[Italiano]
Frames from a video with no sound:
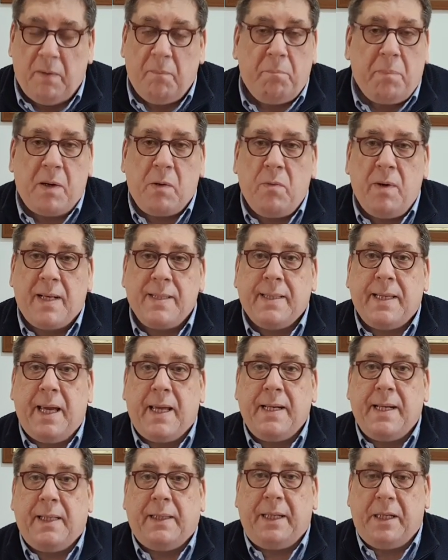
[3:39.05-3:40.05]
per una
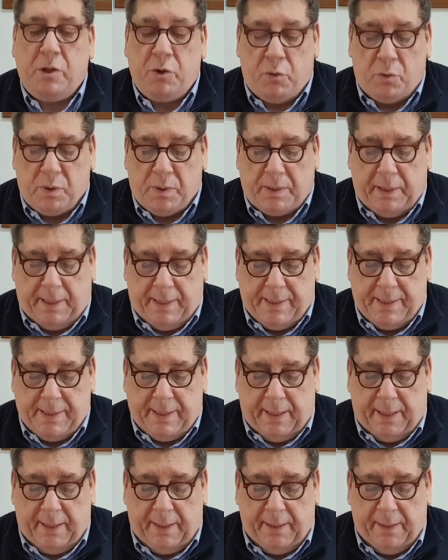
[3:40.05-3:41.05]
serie di
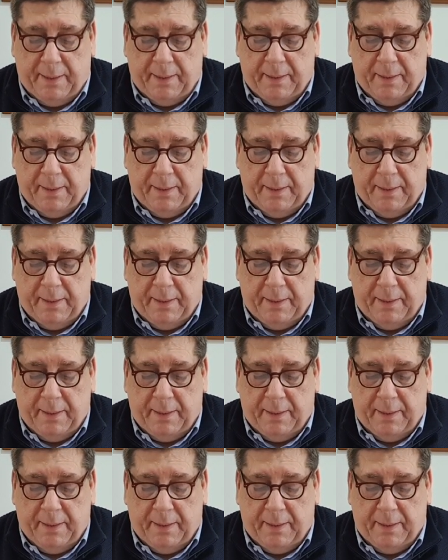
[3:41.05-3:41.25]
ingiustizie.